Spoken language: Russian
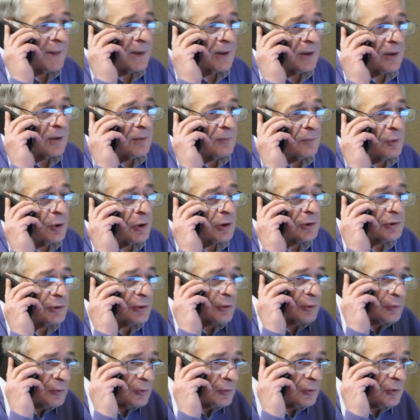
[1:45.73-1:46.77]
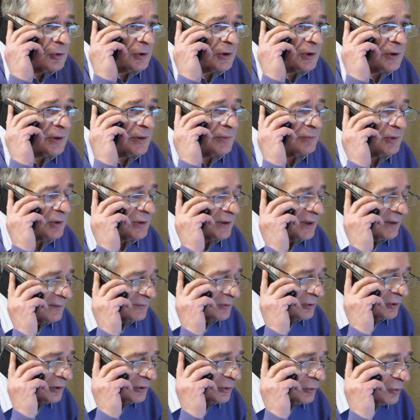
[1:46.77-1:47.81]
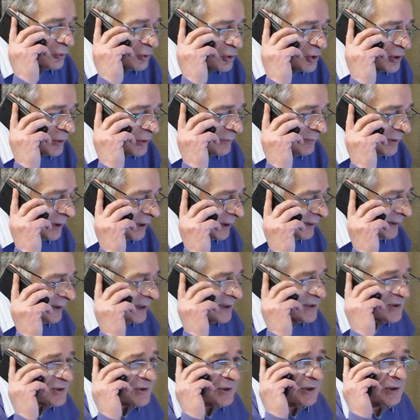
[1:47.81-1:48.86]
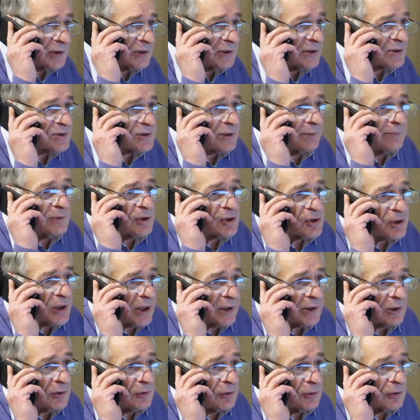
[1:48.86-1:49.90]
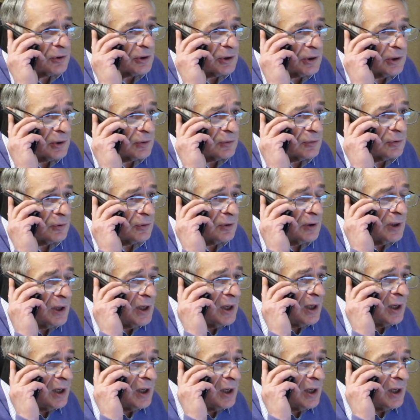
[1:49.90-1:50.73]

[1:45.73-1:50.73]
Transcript: мой друг, мы давно дружим, и она сделала замечательную книгу,